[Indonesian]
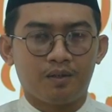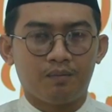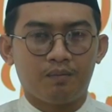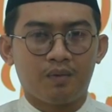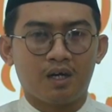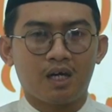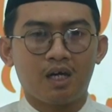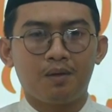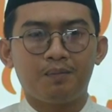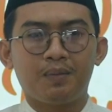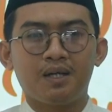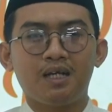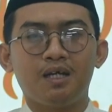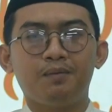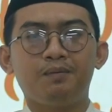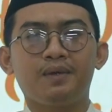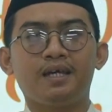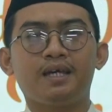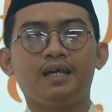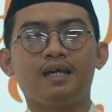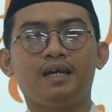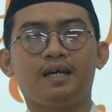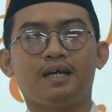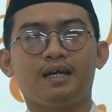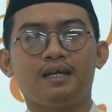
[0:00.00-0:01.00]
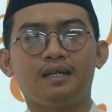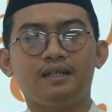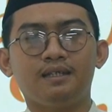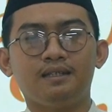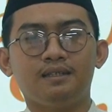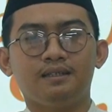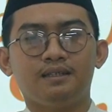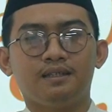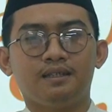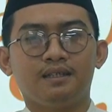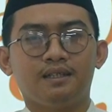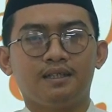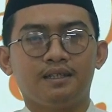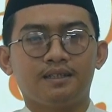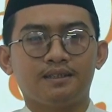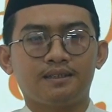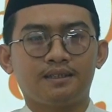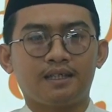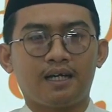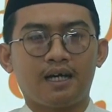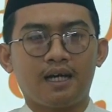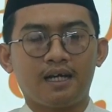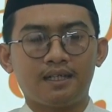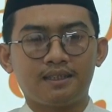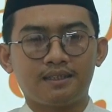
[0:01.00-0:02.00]
Mengapa demikian?
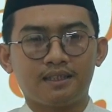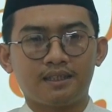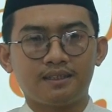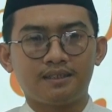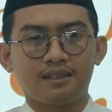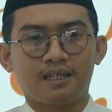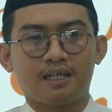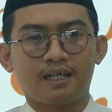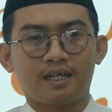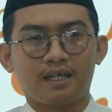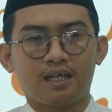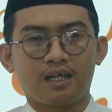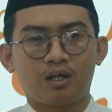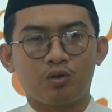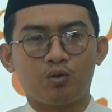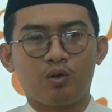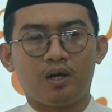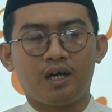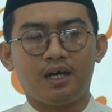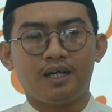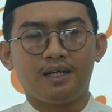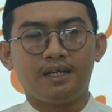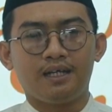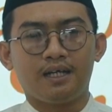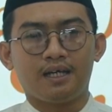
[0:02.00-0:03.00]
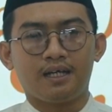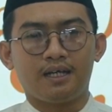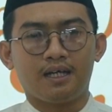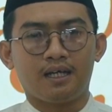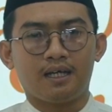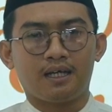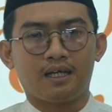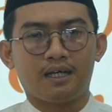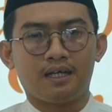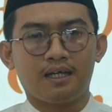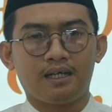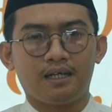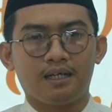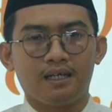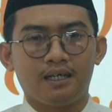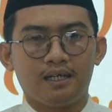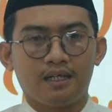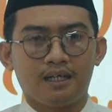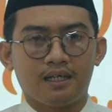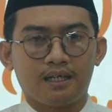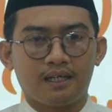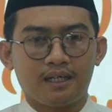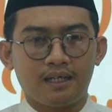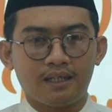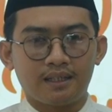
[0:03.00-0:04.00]
Sehat secara ruhani adalah
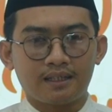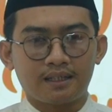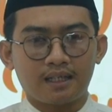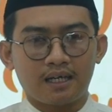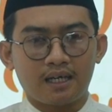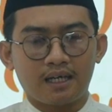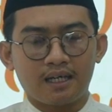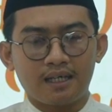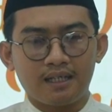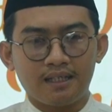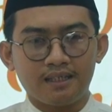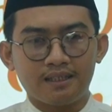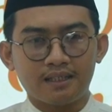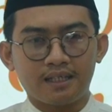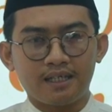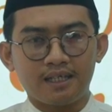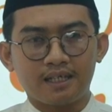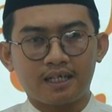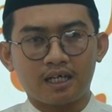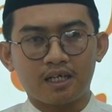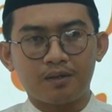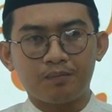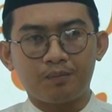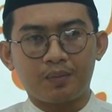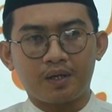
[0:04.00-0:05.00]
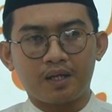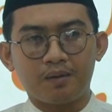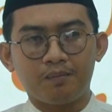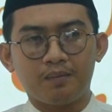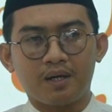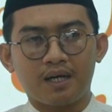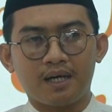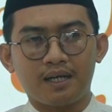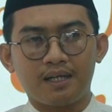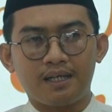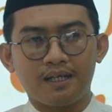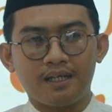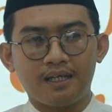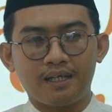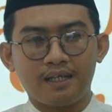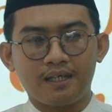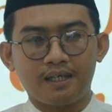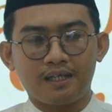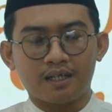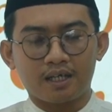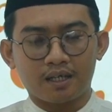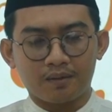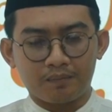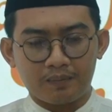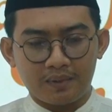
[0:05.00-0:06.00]
kita dijadikan
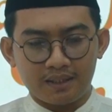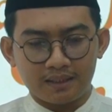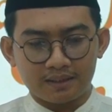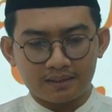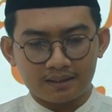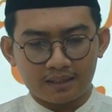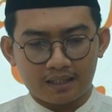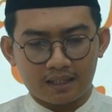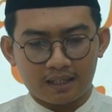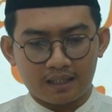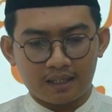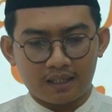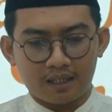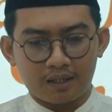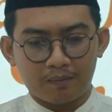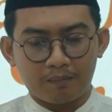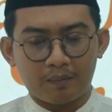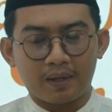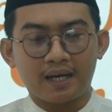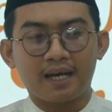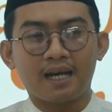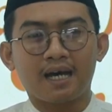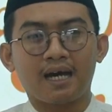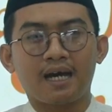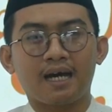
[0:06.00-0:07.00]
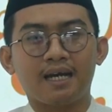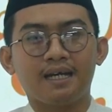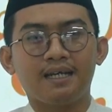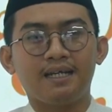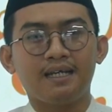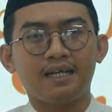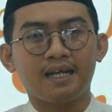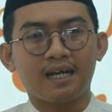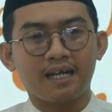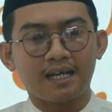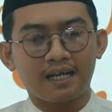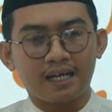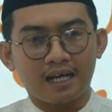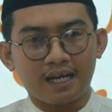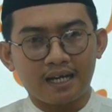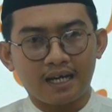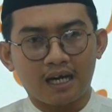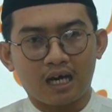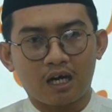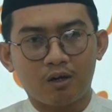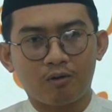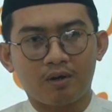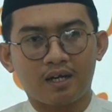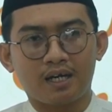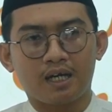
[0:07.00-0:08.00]
pribadi yang bisa menahan diri
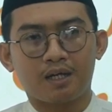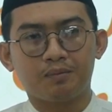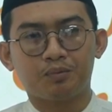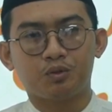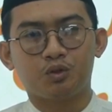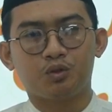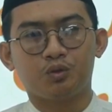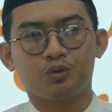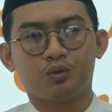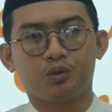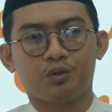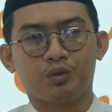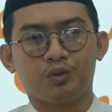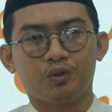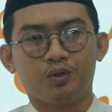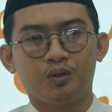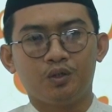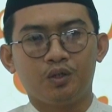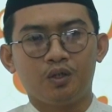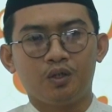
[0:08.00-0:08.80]
dari hawa nafsu,